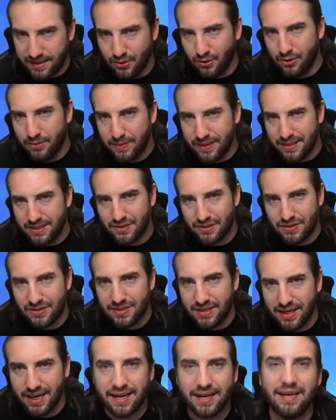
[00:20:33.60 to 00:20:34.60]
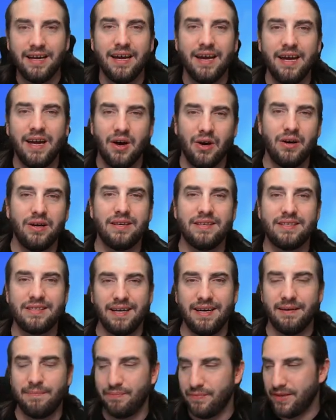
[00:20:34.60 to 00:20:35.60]
drüber sozusagen und
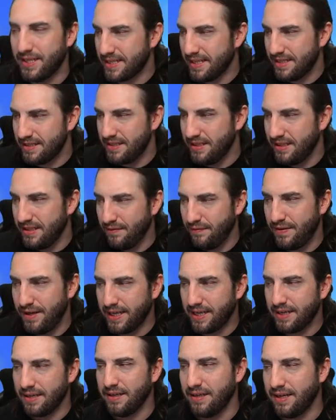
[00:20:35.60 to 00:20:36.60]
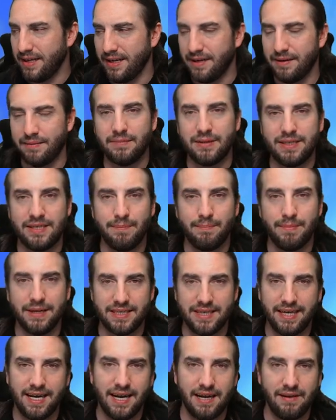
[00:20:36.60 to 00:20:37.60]
ähm, das Ganze hier flicken äh, mit dem
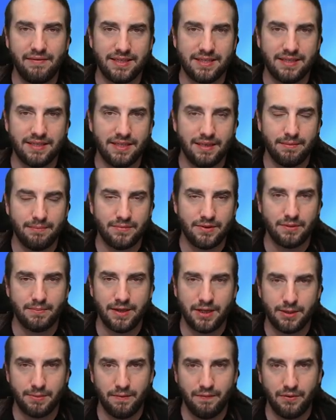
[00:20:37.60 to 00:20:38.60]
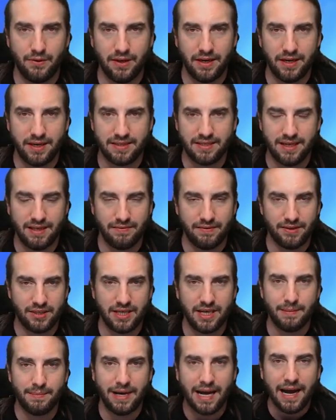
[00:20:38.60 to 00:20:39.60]
Material, was ich eben zum Beispiel vorher
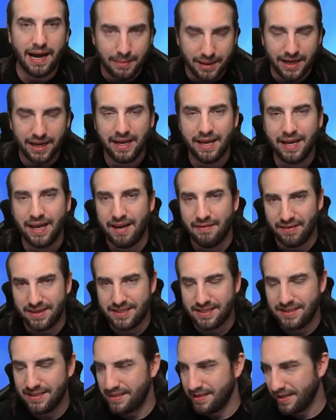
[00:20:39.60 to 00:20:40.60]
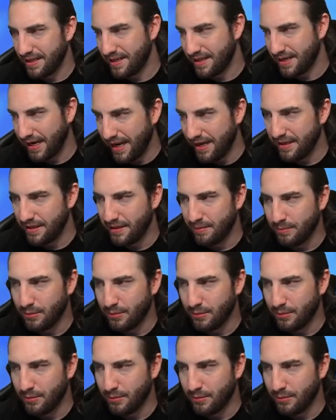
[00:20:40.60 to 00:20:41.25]
gesalvaged habe. Aber was dieser kleine